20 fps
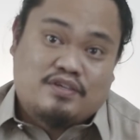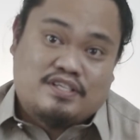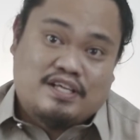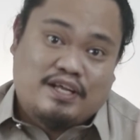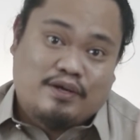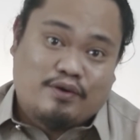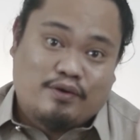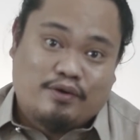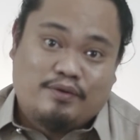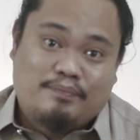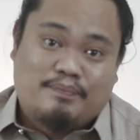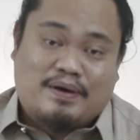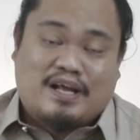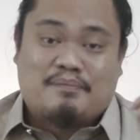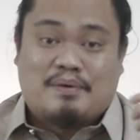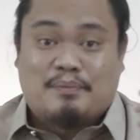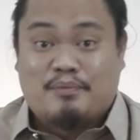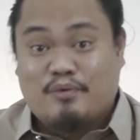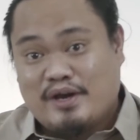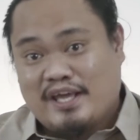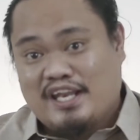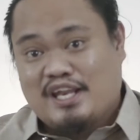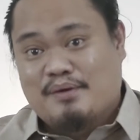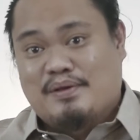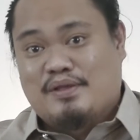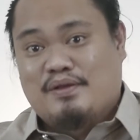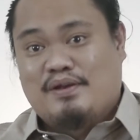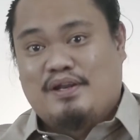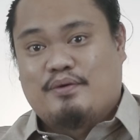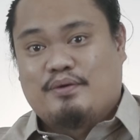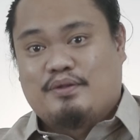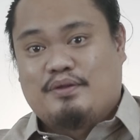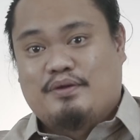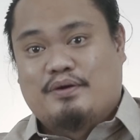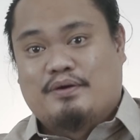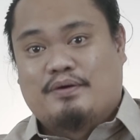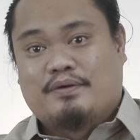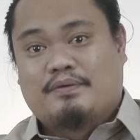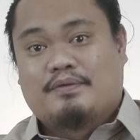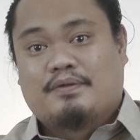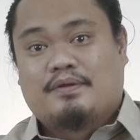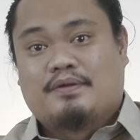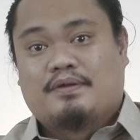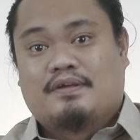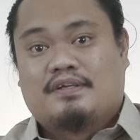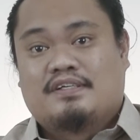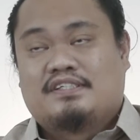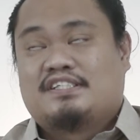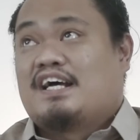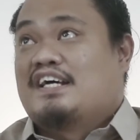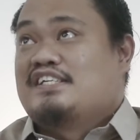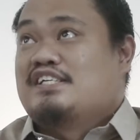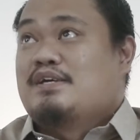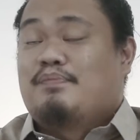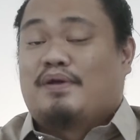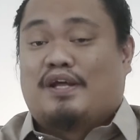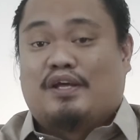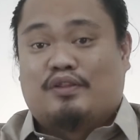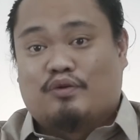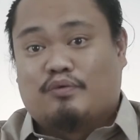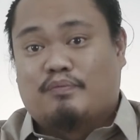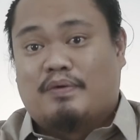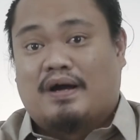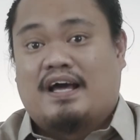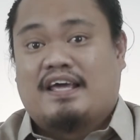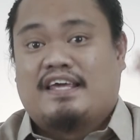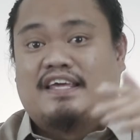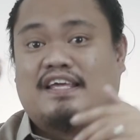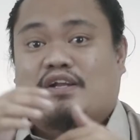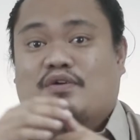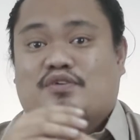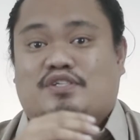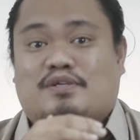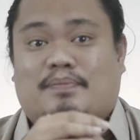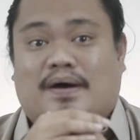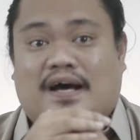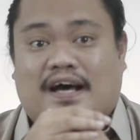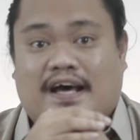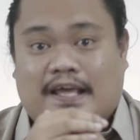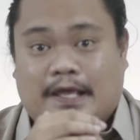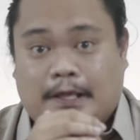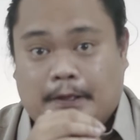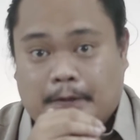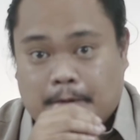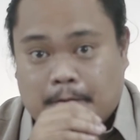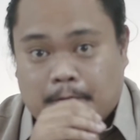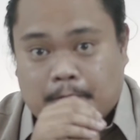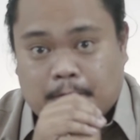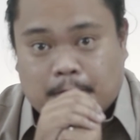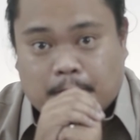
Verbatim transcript: maganda ko sa likod para mabuhay naman yung likod ko. Tsaka syempre itong mga ilaw sa bahay.